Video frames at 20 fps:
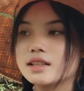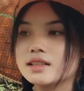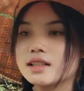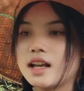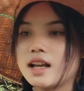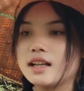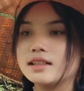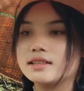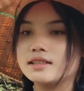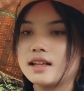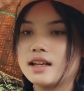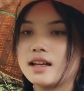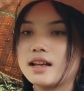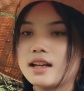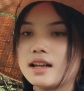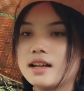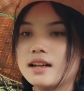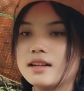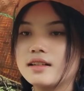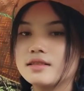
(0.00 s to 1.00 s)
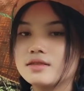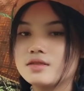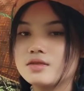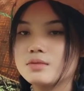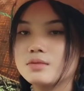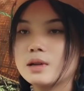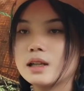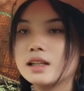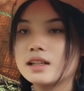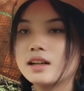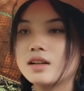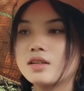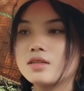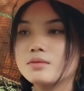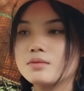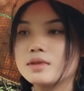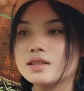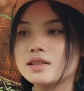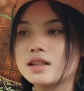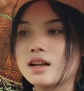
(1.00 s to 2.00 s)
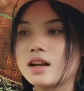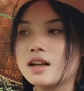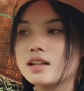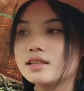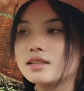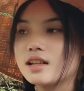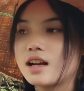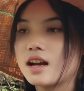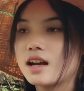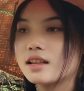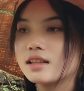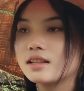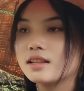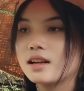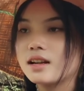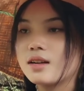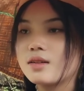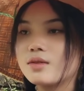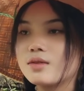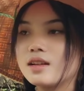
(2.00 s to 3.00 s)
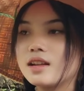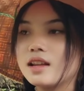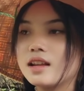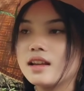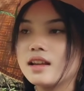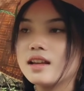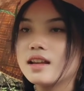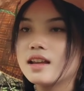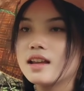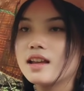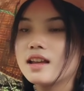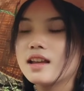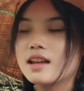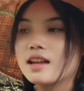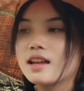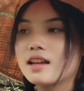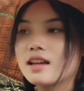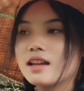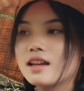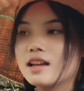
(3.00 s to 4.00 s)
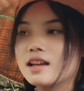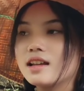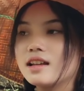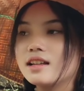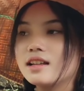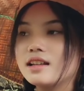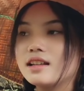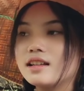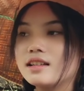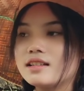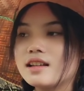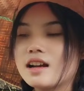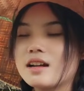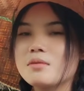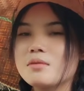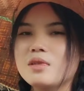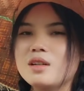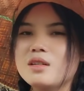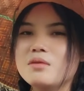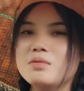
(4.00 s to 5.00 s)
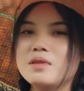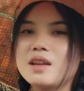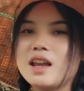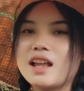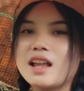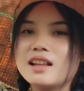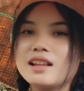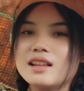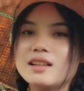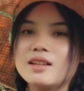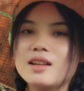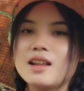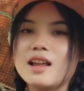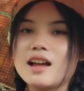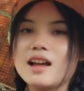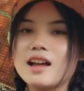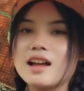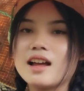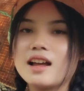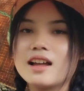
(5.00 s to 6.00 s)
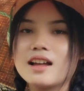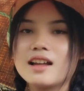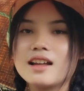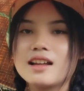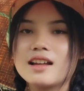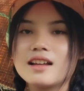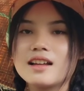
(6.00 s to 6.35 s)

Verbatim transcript: biasa aja cuman kalau misalkan jangan terlalu ini jangan berlebihan jangan itulah. berlebihan